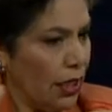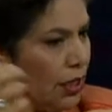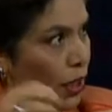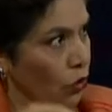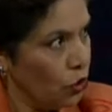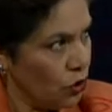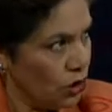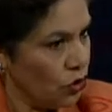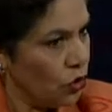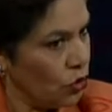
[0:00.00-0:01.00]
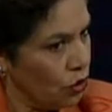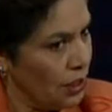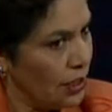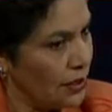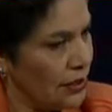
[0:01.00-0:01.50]
y a otro asesor que hoy
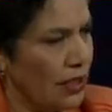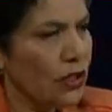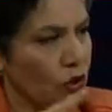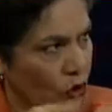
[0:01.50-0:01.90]
día está saliendo,